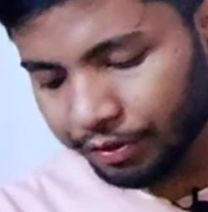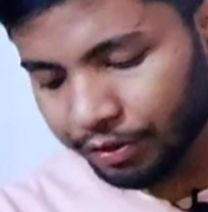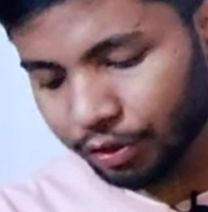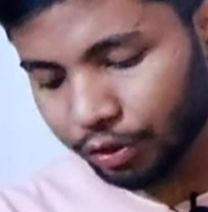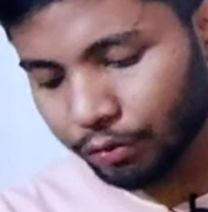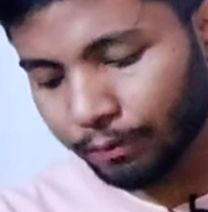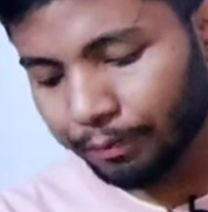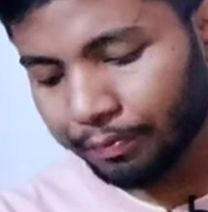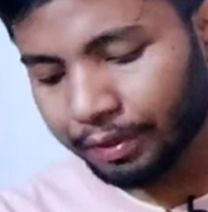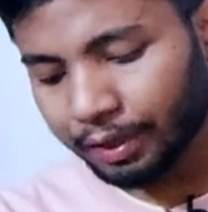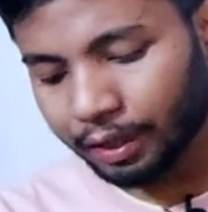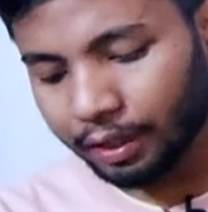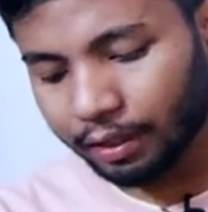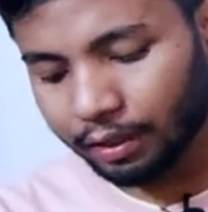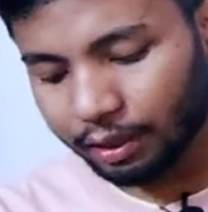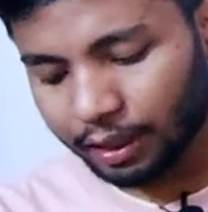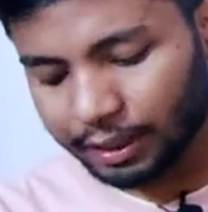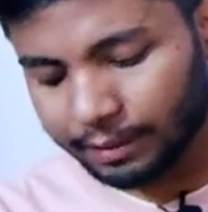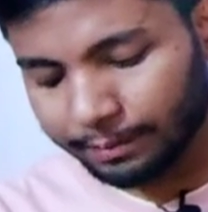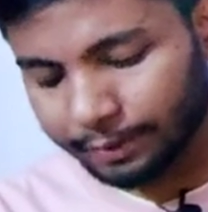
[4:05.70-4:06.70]

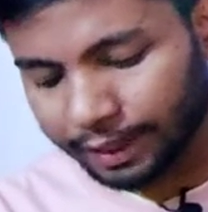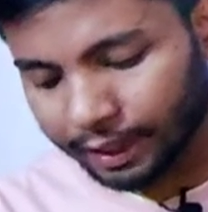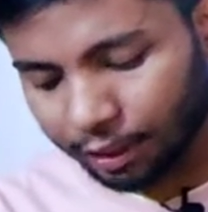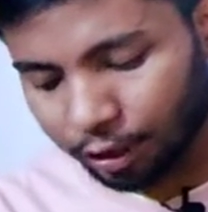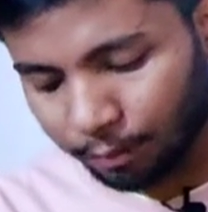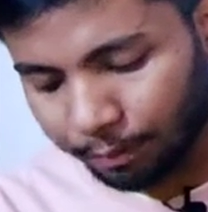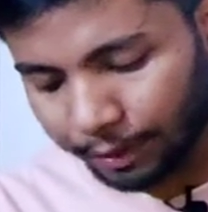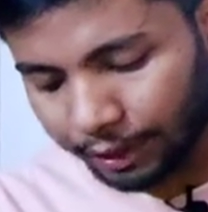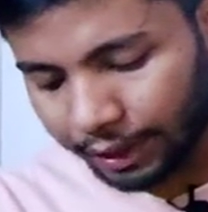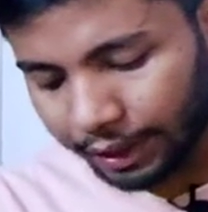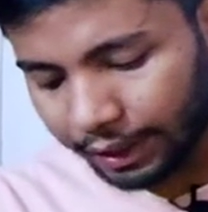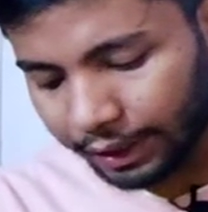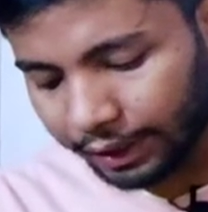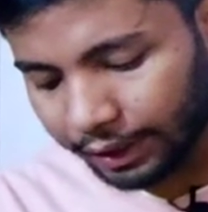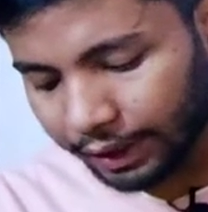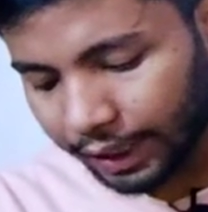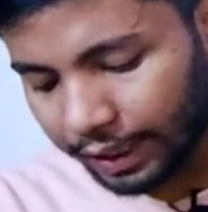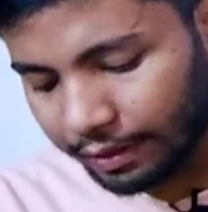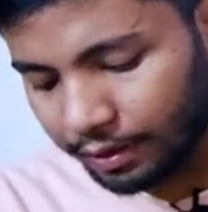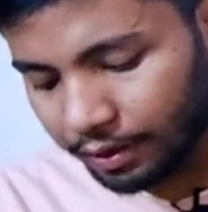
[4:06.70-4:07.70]
सुनो इसमें डाल लो पहले
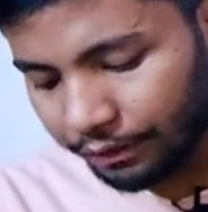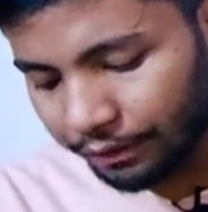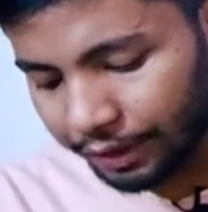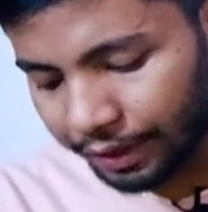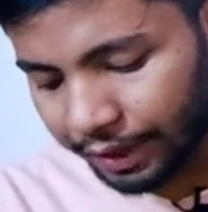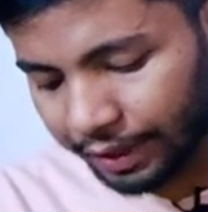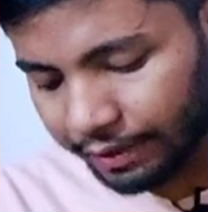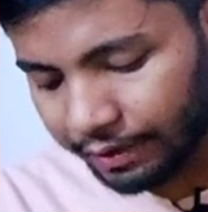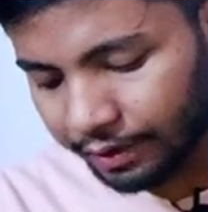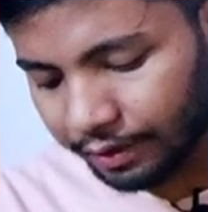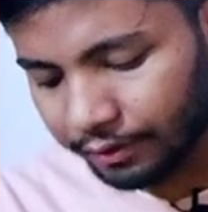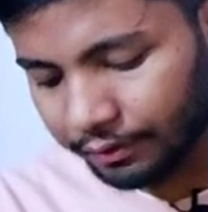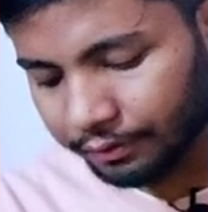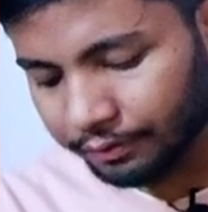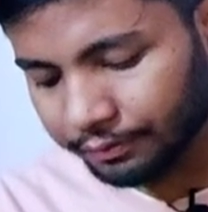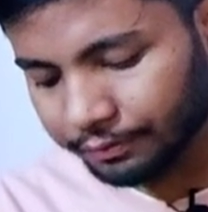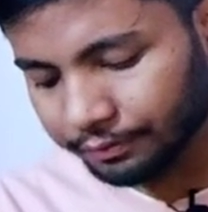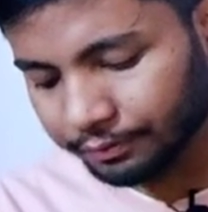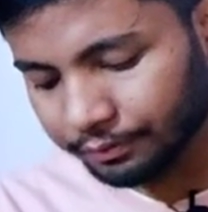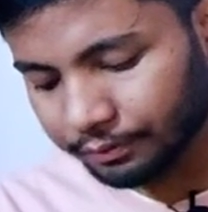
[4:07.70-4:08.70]
क्लासिफिकेशन
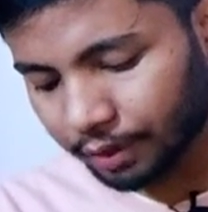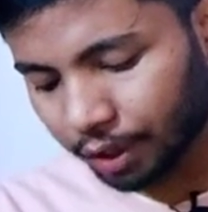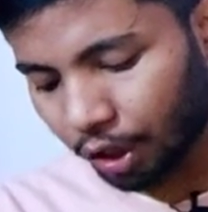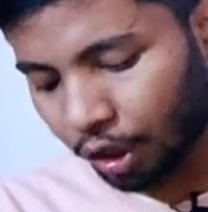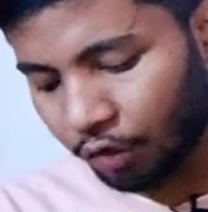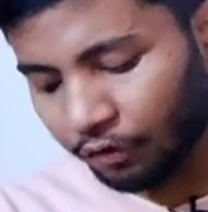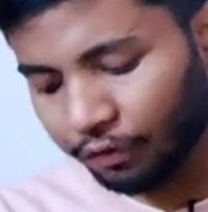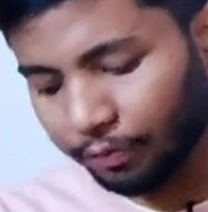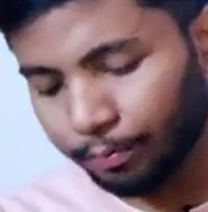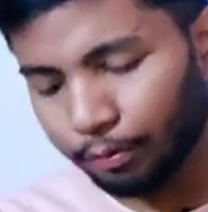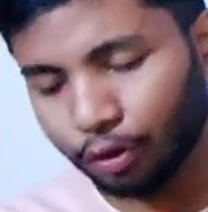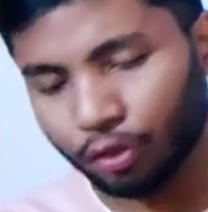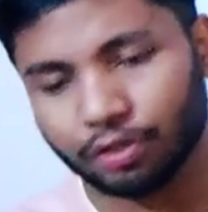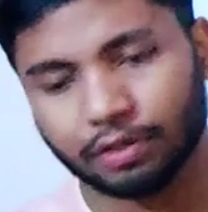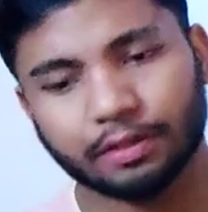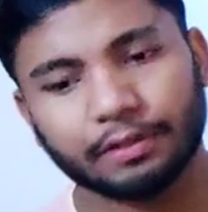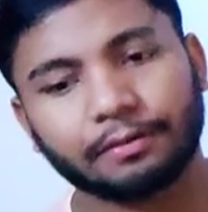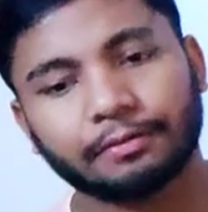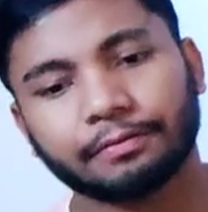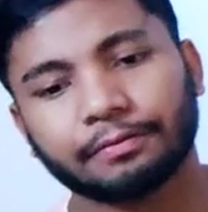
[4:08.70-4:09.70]
ऑफ बुक्स
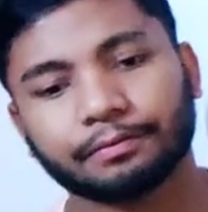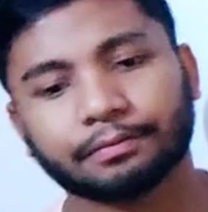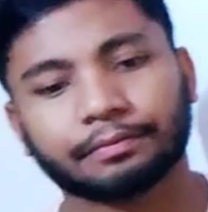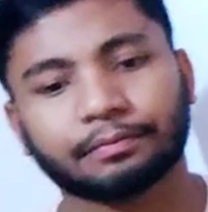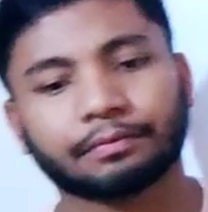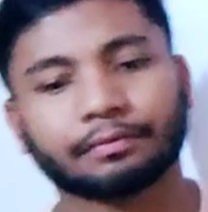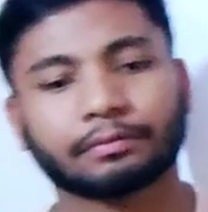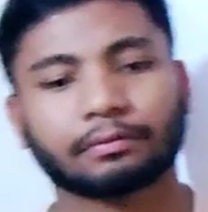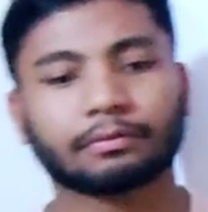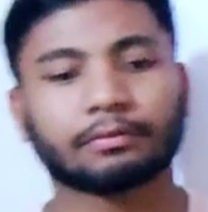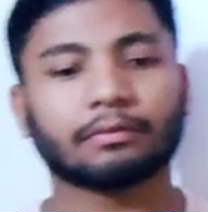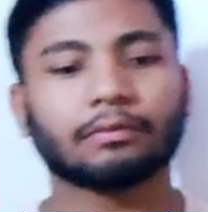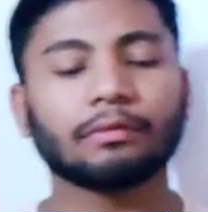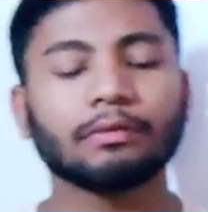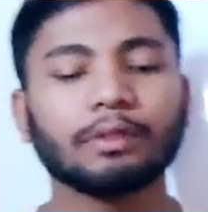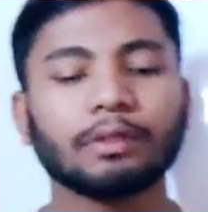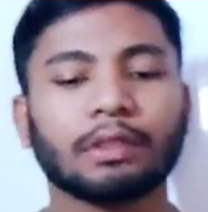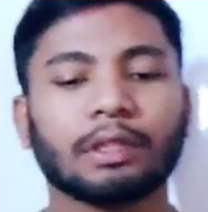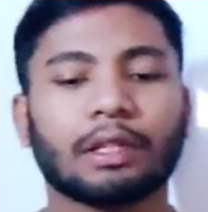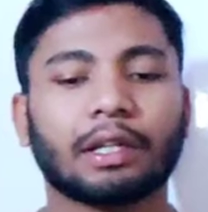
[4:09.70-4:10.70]

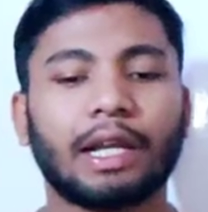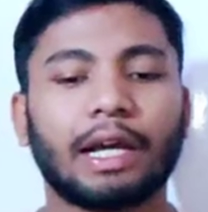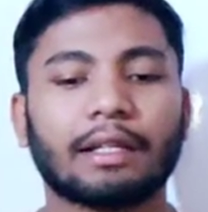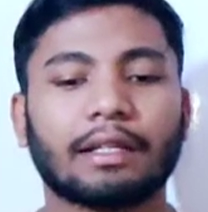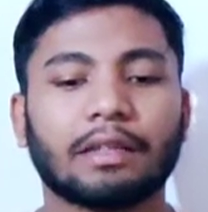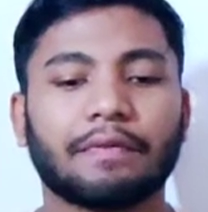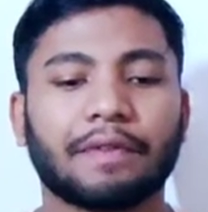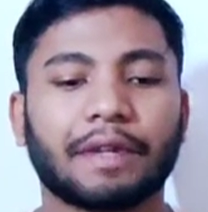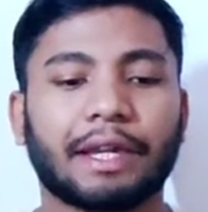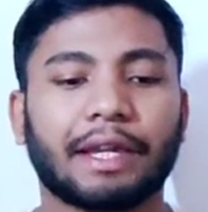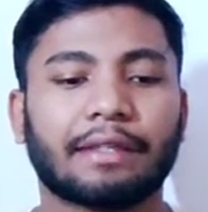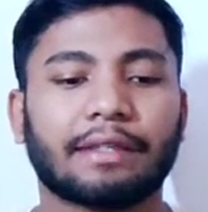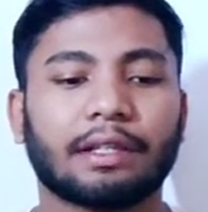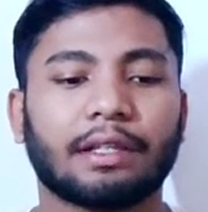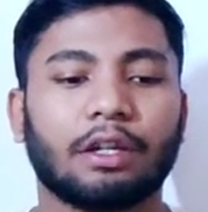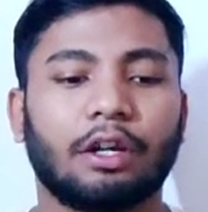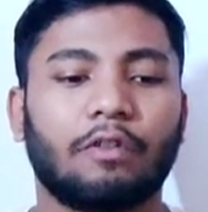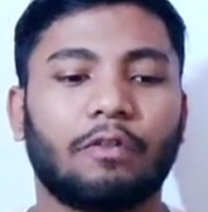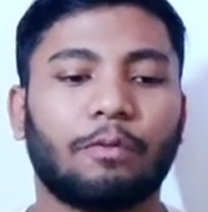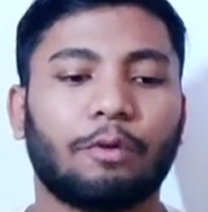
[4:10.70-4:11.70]

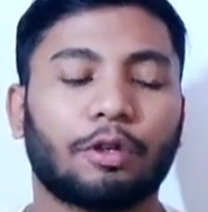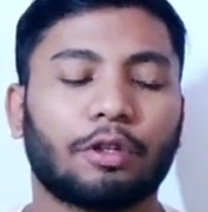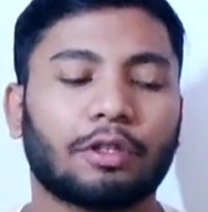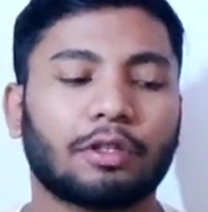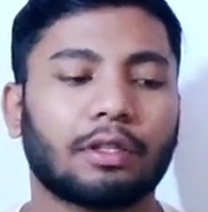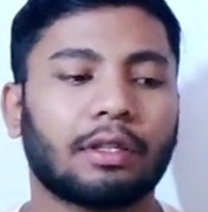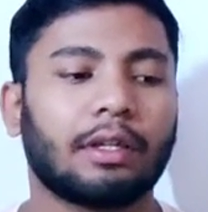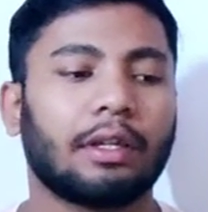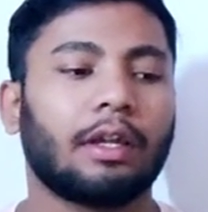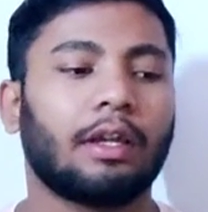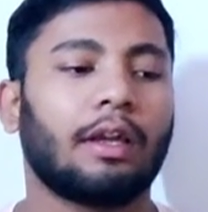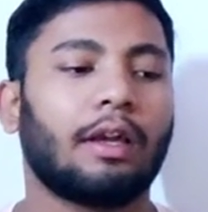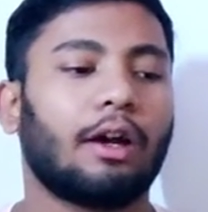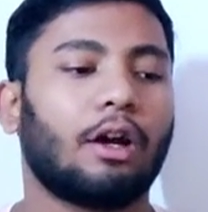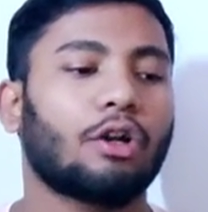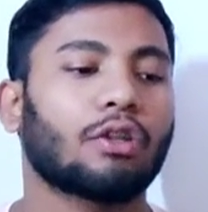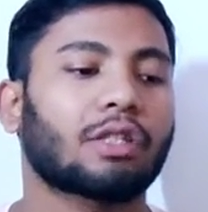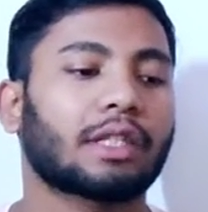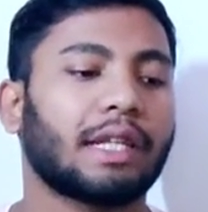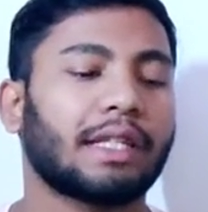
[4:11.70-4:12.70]
क्लासिफिकेशन ऑफ बुक्स
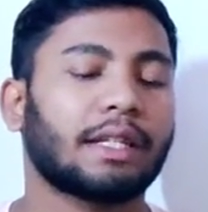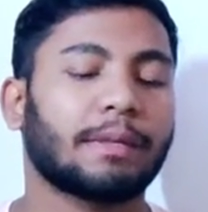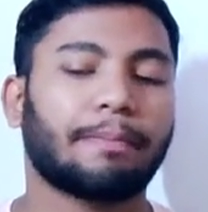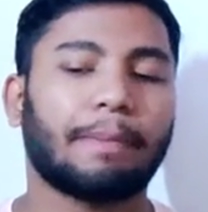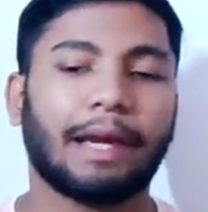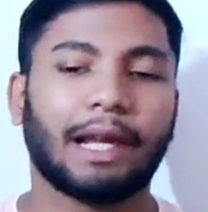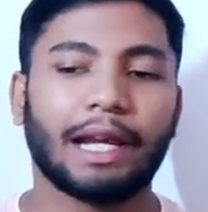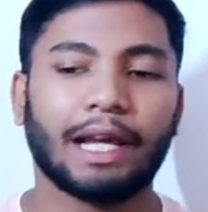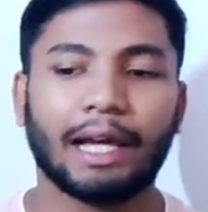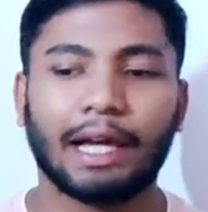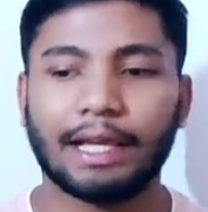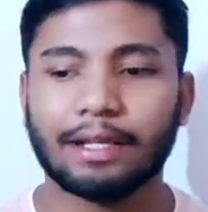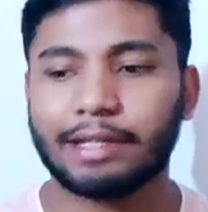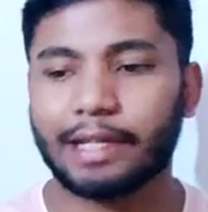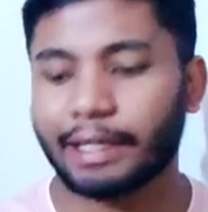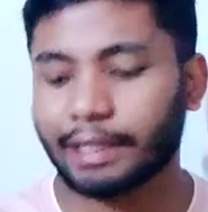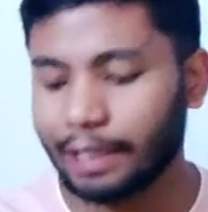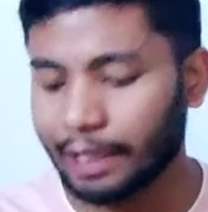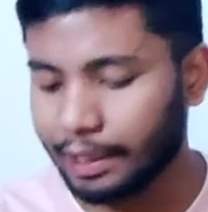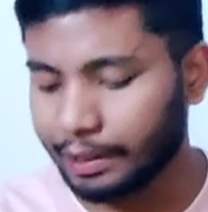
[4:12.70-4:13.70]
और उसके नीचे पहला
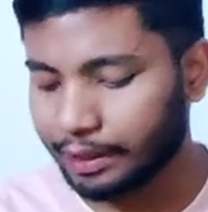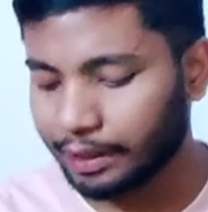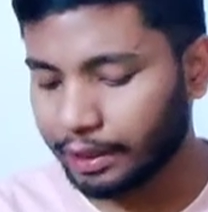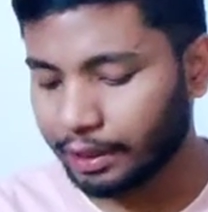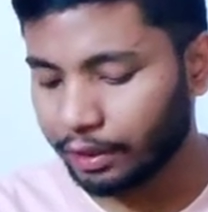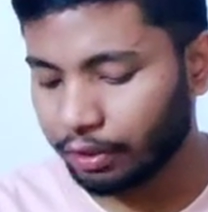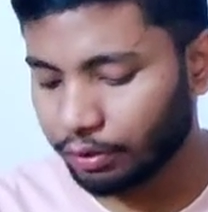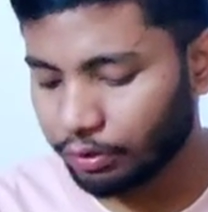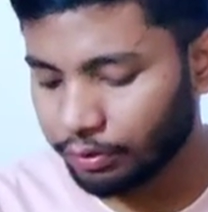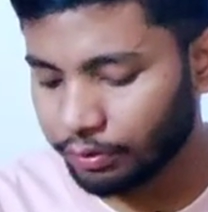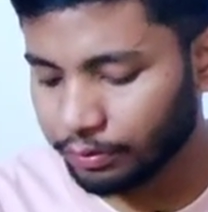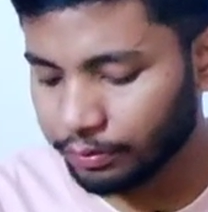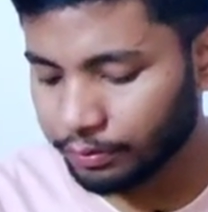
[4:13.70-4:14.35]
हैशटैग डाल के लिख लो